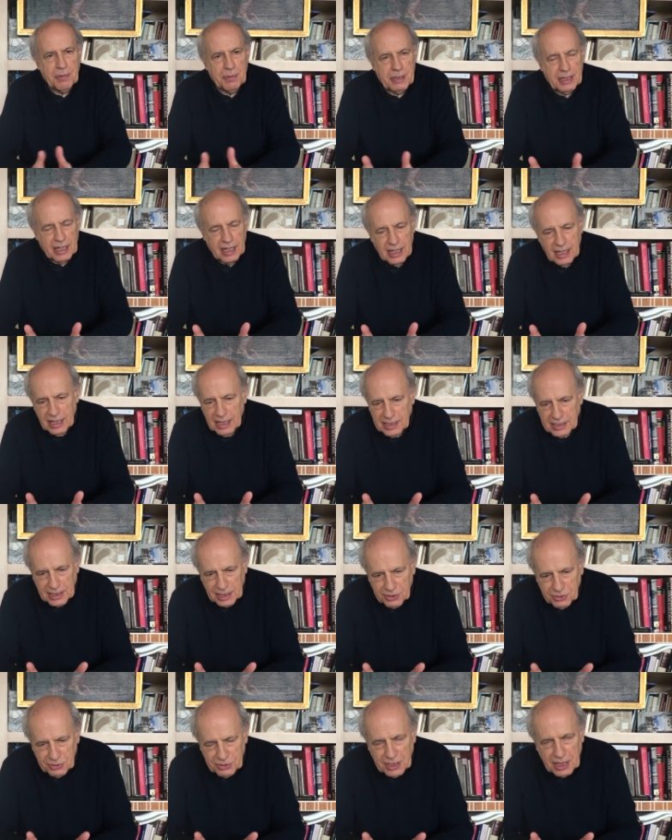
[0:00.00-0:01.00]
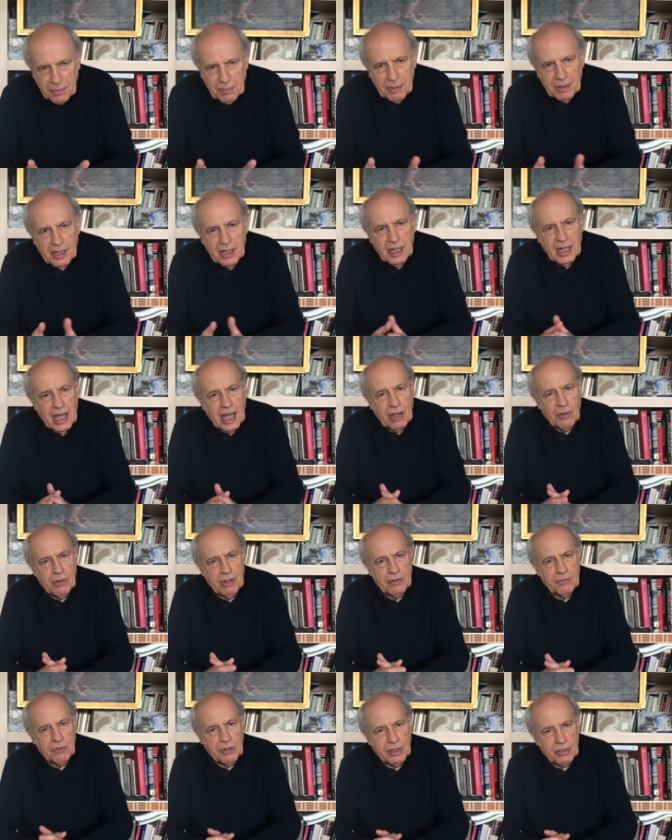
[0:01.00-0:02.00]
perché San Giuseppe è un
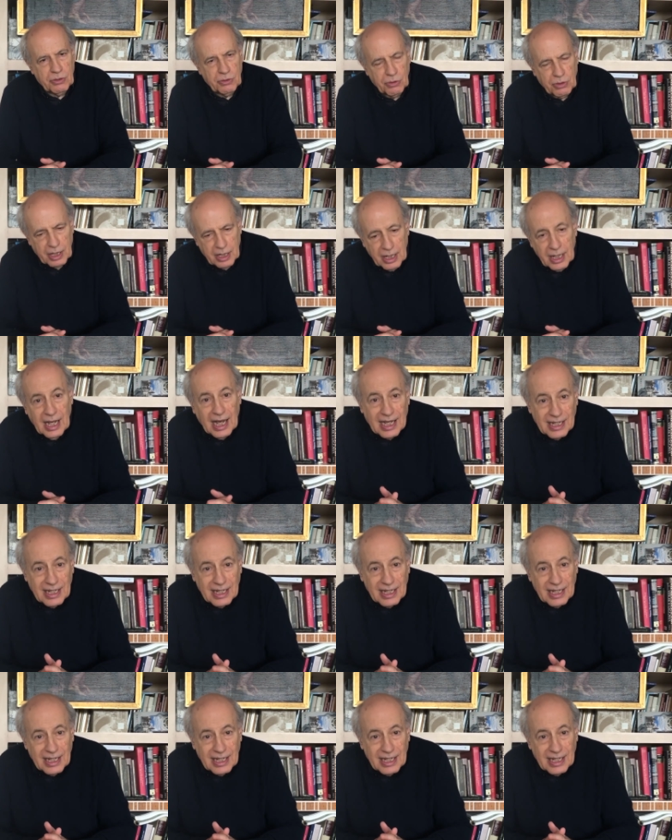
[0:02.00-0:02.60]
lavoratore,